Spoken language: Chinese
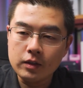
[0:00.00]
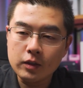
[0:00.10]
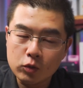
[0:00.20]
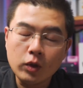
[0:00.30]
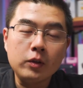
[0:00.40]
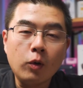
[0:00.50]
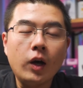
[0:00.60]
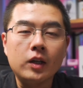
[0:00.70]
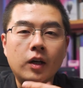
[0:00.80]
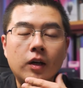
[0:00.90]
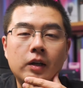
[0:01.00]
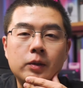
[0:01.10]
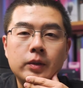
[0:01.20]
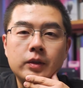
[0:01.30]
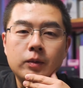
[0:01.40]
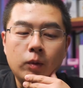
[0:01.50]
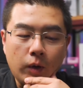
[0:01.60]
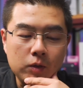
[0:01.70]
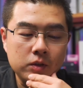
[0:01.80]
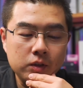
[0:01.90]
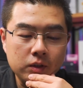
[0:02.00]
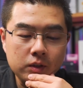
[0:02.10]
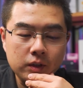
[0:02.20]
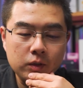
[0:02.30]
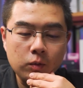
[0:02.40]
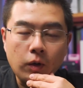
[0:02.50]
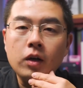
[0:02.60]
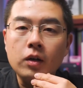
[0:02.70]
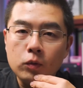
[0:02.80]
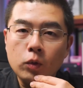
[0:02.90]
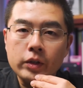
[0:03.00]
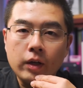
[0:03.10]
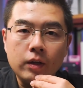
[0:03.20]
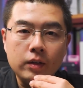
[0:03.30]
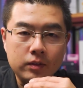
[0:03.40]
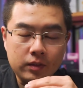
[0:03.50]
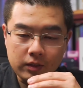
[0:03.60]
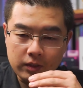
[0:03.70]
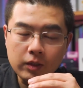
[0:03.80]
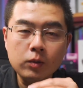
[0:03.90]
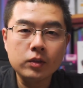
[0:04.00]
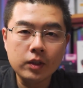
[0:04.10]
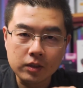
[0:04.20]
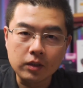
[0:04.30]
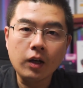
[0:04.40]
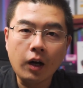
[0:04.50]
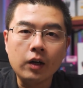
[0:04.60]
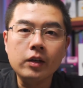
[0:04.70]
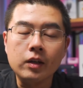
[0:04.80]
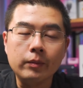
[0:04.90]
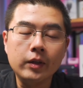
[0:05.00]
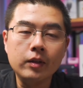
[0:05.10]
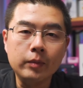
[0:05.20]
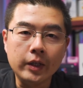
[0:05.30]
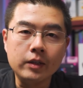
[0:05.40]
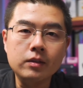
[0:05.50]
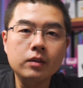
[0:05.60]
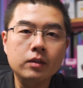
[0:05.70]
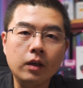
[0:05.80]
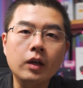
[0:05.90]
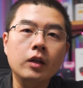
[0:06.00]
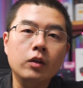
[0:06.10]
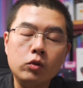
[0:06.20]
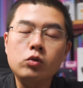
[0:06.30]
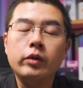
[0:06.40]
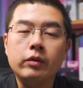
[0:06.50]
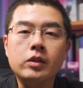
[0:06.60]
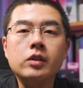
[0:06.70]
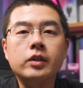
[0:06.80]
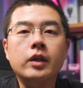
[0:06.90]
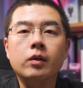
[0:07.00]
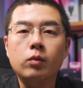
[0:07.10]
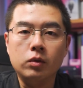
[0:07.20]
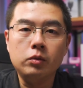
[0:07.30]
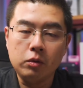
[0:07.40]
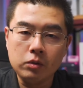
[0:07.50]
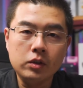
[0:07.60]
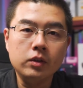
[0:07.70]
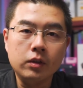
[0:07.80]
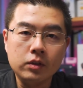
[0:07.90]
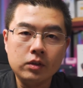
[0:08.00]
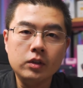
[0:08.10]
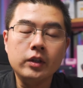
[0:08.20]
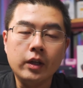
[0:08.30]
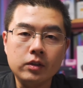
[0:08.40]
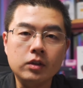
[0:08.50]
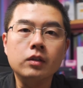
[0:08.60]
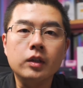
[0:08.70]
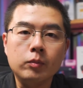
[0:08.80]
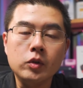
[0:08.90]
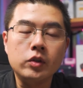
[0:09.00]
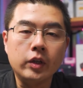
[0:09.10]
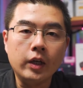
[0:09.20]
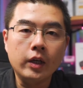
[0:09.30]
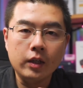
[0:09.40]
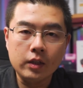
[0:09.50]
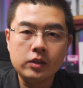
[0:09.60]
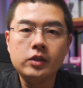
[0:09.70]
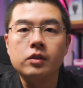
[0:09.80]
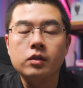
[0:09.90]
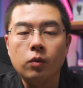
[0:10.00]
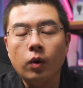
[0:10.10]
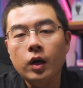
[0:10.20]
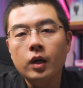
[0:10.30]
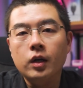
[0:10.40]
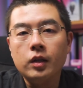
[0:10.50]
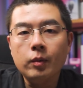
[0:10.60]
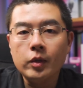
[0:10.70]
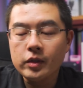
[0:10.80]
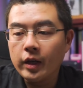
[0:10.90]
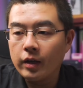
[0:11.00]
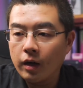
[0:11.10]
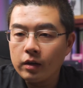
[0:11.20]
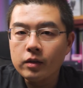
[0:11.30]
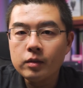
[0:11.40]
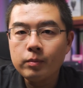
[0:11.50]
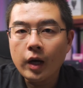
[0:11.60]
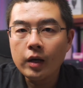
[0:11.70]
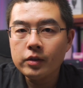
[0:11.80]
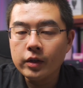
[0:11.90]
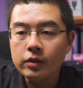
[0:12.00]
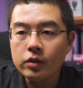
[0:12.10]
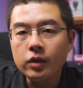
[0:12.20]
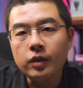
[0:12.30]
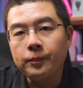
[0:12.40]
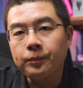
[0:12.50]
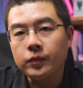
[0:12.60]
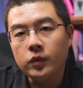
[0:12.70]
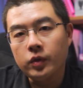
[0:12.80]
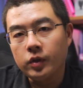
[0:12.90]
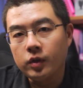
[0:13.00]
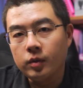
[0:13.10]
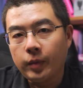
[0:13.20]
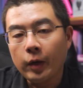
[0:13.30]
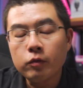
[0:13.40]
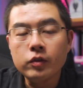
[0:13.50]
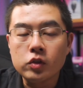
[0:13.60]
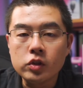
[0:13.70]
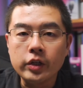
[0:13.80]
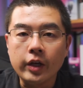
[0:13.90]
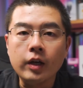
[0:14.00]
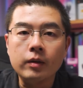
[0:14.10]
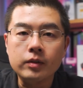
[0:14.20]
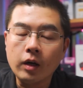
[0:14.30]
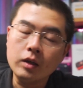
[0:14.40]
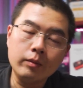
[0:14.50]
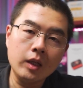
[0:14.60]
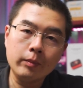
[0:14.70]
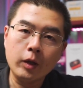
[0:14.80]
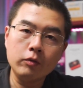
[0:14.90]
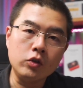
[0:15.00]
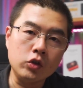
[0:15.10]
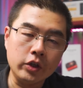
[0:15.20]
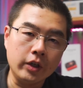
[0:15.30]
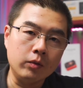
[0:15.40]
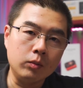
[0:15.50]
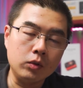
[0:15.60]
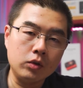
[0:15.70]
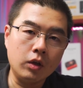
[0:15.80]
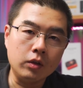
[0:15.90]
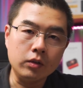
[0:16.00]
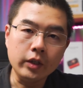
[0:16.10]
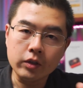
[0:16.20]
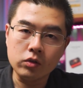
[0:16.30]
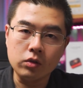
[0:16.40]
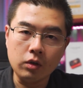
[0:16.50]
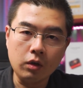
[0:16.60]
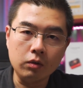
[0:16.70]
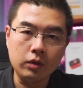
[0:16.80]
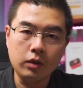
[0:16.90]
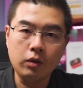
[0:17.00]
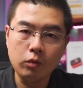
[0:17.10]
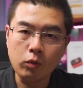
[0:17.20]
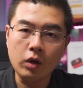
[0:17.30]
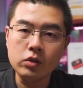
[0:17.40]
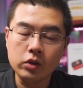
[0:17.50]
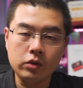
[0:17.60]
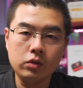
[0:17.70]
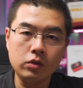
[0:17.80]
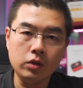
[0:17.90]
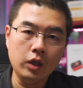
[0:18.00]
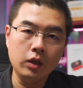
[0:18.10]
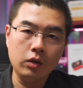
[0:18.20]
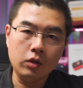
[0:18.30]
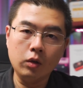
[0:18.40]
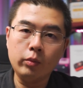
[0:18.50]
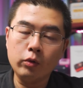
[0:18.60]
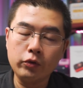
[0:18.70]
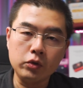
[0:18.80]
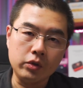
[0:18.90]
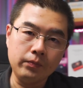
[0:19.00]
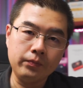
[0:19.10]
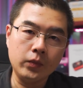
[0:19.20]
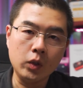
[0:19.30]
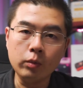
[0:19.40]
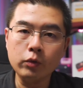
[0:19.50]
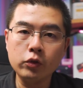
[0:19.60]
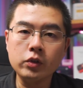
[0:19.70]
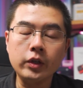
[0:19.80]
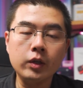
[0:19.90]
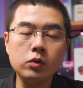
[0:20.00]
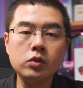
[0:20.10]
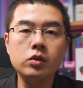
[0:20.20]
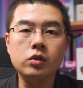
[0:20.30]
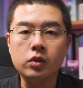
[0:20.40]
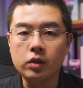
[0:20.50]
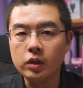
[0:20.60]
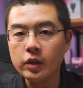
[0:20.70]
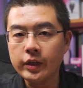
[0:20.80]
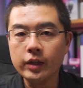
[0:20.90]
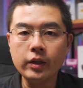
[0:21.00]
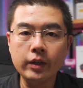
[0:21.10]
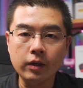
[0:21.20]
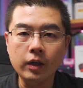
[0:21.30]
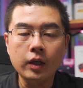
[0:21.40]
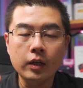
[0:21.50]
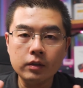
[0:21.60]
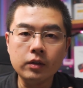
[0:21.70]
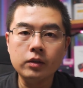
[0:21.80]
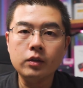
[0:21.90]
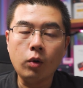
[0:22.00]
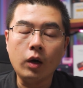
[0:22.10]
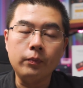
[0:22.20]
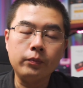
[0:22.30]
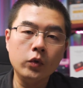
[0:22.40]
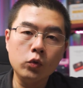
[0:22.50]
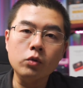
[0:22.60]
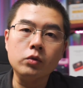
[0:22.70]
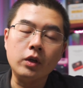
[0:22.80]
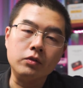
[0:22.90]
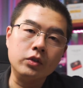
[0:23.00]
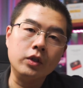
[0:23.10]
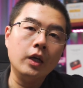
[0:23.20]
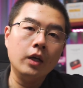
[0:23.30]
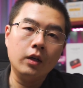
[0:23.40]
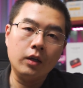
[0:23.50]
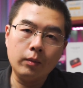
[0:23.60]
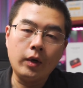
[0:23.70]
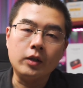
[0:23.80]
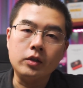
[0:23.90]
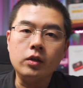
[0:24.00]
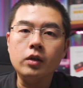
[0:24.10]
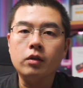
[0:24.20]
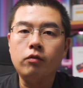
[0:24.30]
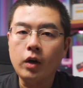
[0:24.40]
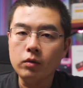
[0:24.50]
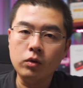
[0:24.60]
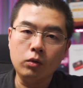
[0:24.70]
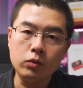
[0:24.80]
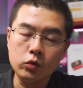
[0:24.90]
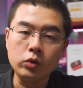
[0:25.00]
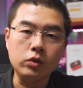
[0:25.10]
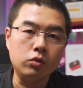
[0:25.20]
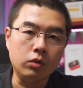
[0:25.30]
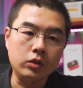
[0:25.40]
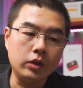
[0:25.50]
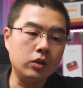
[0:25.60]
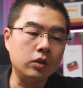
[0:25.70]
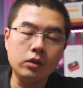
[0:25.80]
这个说来就话长了，因为我玩全景相机应该说玩了很多年了，你可以说在整个行业里面的每一次的重要的事件，我都有幸的亲眼经历并且见证过。那么在2018年的 那个8月份之前啊，在2018年8月份之前，我们都知道那个时候的王者是GoPro Fusion。GoPro Fusion 应该说是整个业内的第一款运动相机，那把整个的防抖做进去，这也